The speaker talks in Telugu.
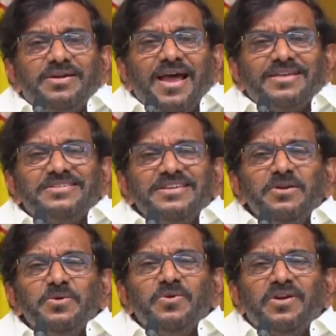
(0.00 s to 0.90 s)

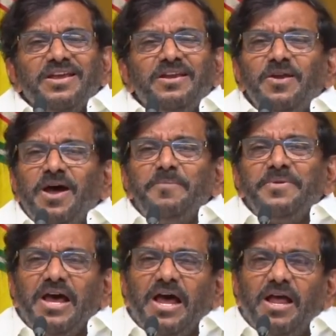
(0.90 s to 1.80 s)
ట్యాక్సీలు రైళ్ళు
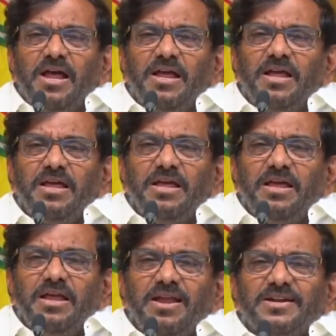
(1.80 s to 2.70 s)
ఆపినా
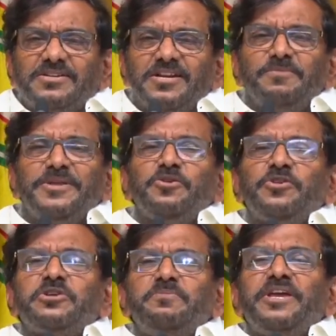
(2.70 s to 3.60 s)
లక్షల మంది
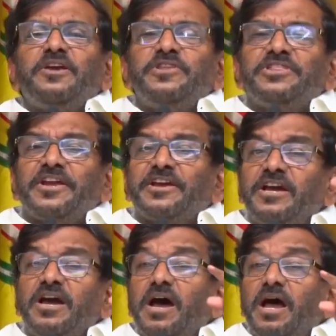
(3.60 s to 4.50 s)
వచ్చి మీకు
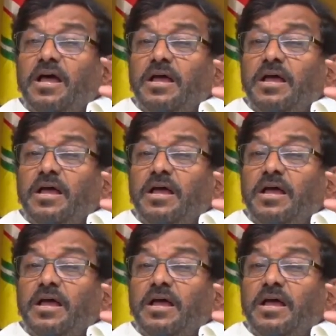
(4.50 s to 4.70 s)
వ్యతిరేకంగా